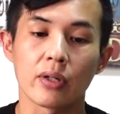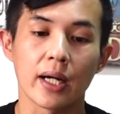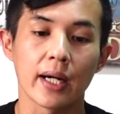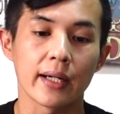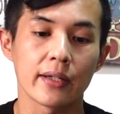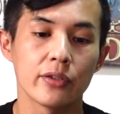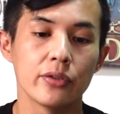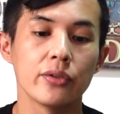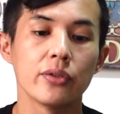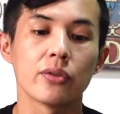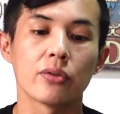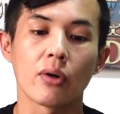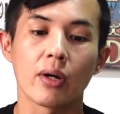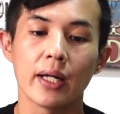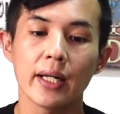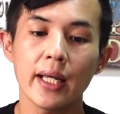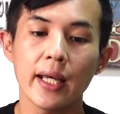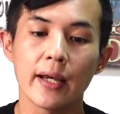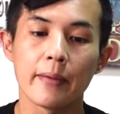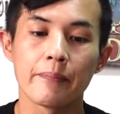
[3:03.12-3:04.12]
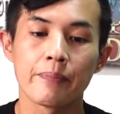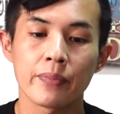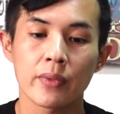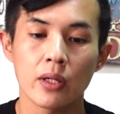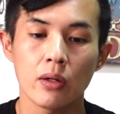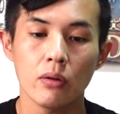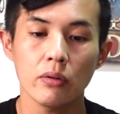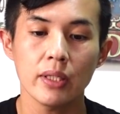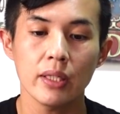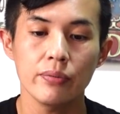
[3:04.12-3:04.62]
かクルーとかね、
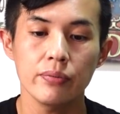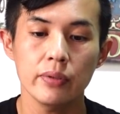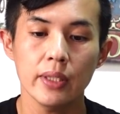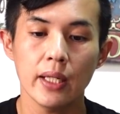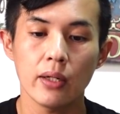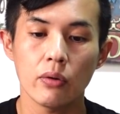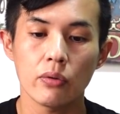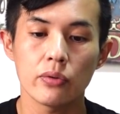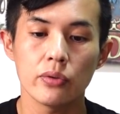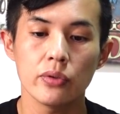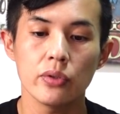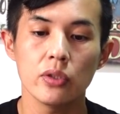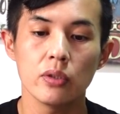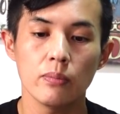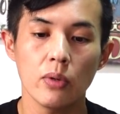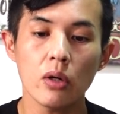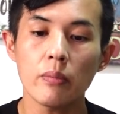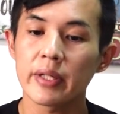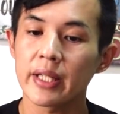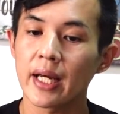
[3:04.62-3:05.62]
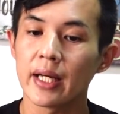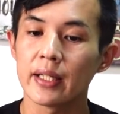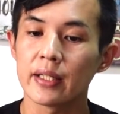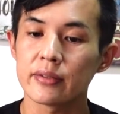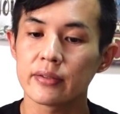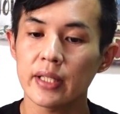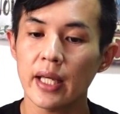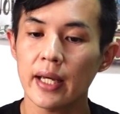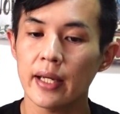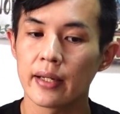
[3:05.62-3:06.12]
ほんで船のクルーもみたいで
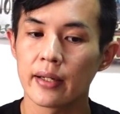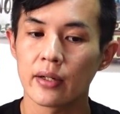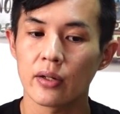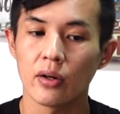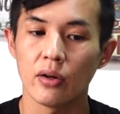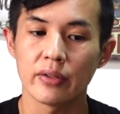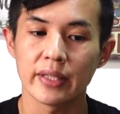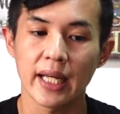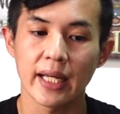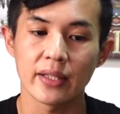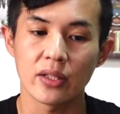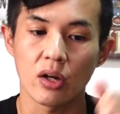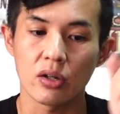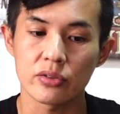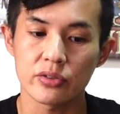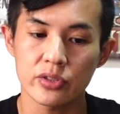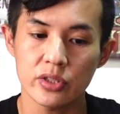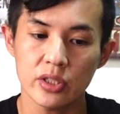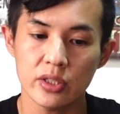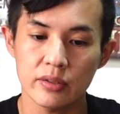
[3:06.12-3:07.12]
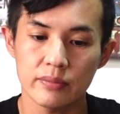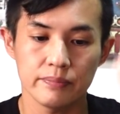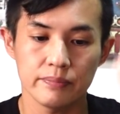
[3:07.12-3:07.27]
すね。こんなんどうす。